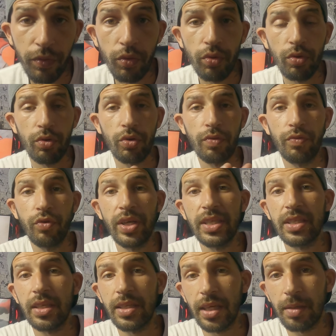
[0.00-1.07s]
vu que vous
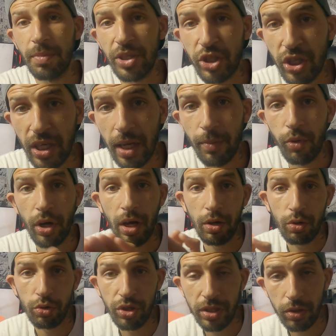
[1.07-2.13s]
laissez cette machine-là pour la
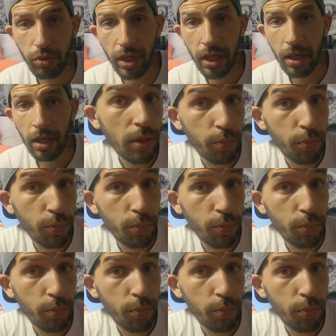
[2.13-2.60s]
reconditionner,